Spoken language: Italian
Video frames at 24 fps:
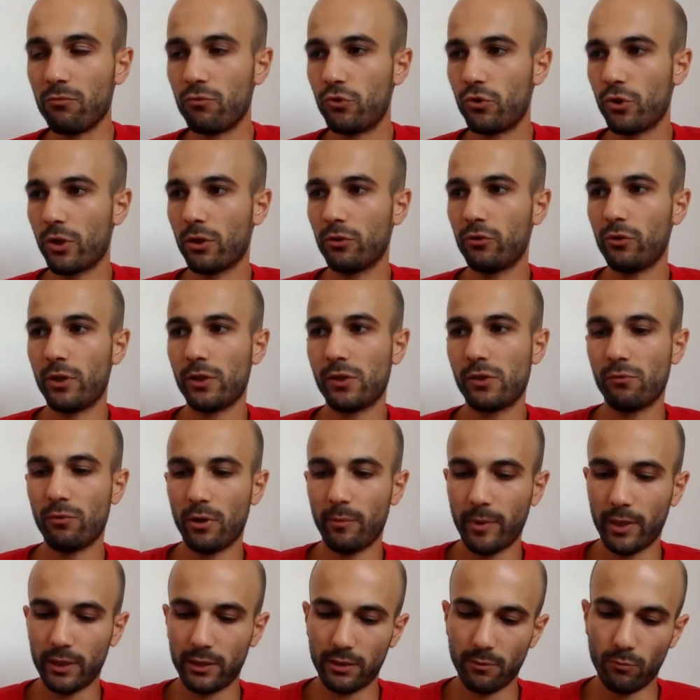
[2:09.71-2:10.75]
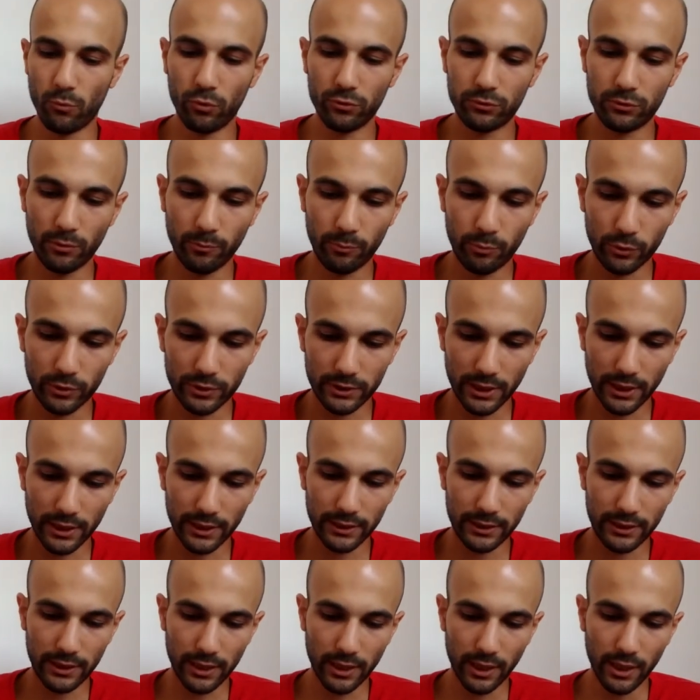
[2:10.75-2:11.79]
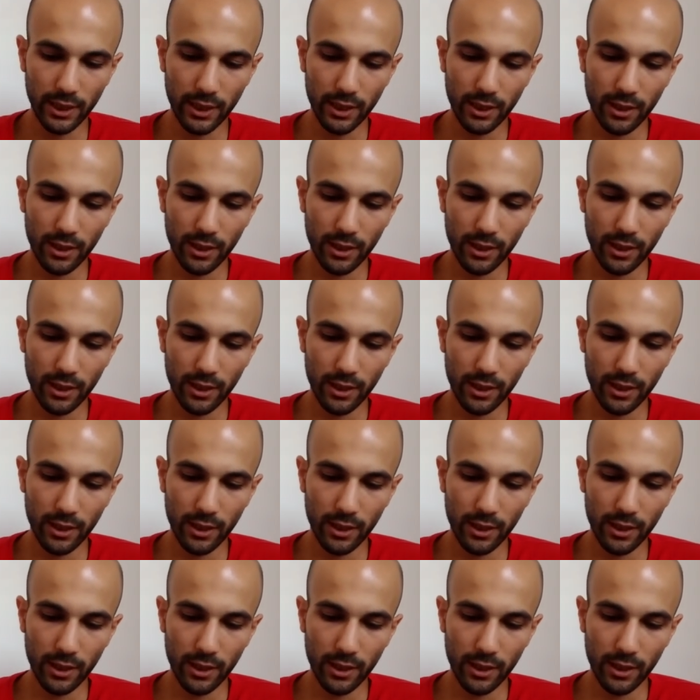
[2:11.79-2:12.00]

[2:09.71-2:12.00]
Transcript: un giocatore sicuramente molto importante